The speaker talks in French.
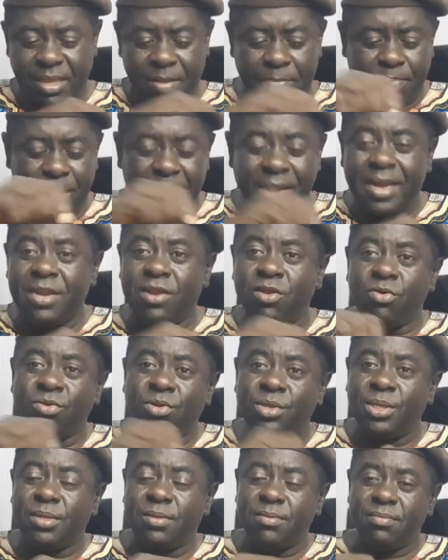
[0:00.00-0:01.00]
Il prend les
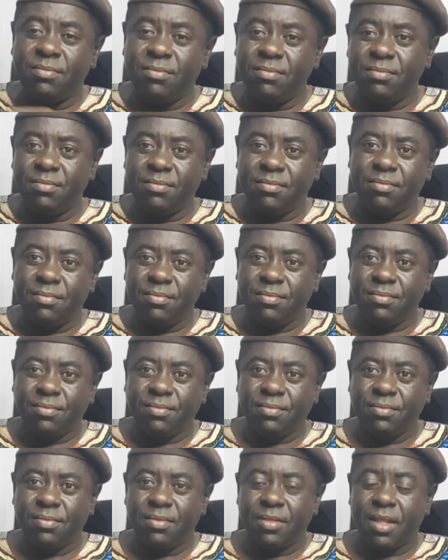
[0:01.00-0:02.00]
notes.
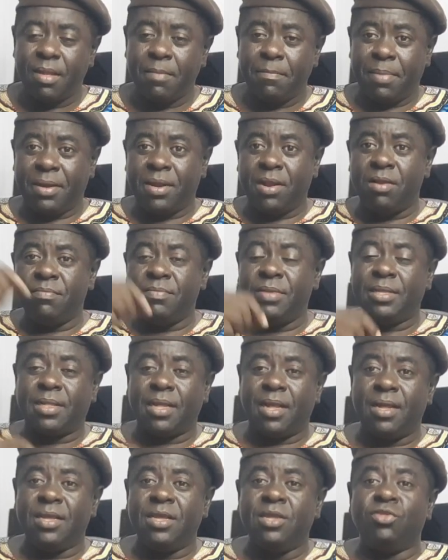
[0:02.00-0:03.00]
Pendant le
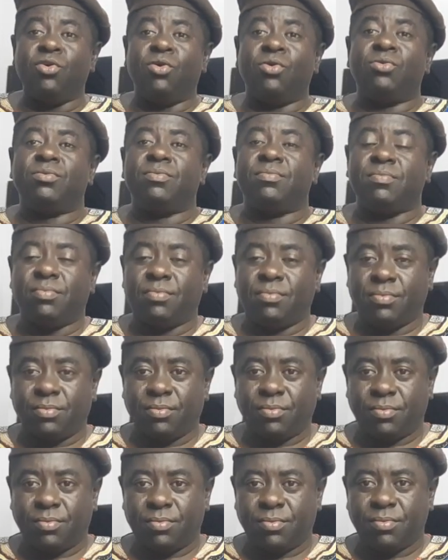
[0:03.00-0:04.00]
mi-temps, il donne
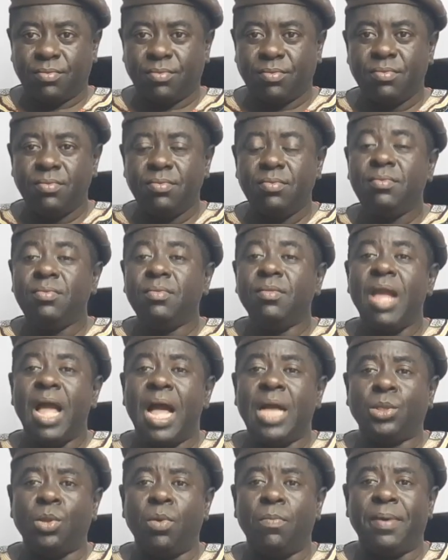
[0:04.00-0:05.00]

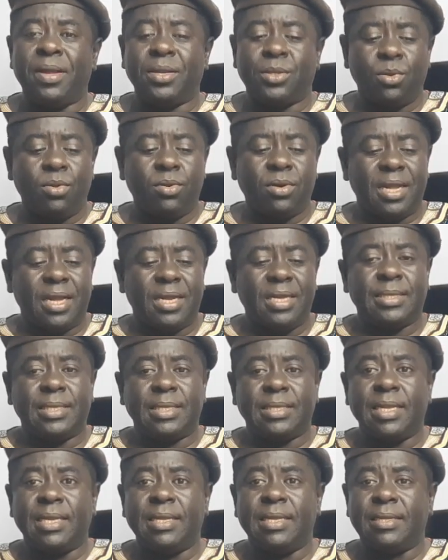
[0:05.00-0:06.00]
à son patron, regardez
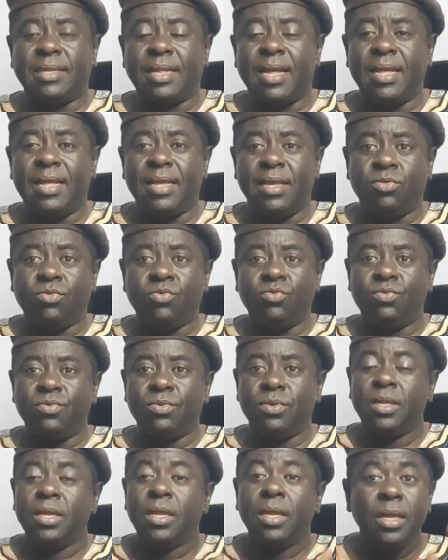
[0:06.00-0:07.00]
certains détails et tout.
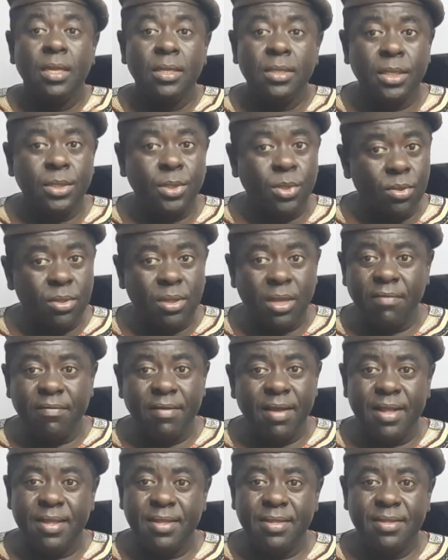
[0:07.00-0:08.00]
C'est son
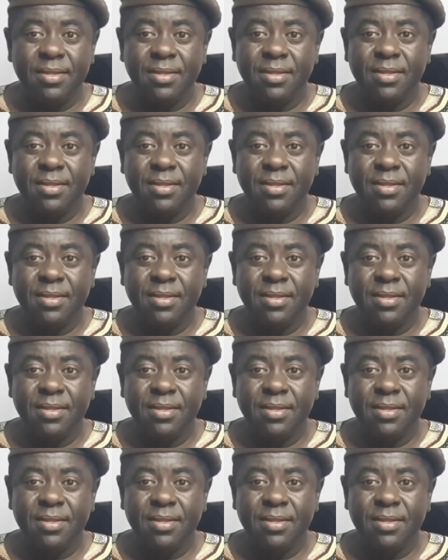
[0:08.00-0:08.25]
travail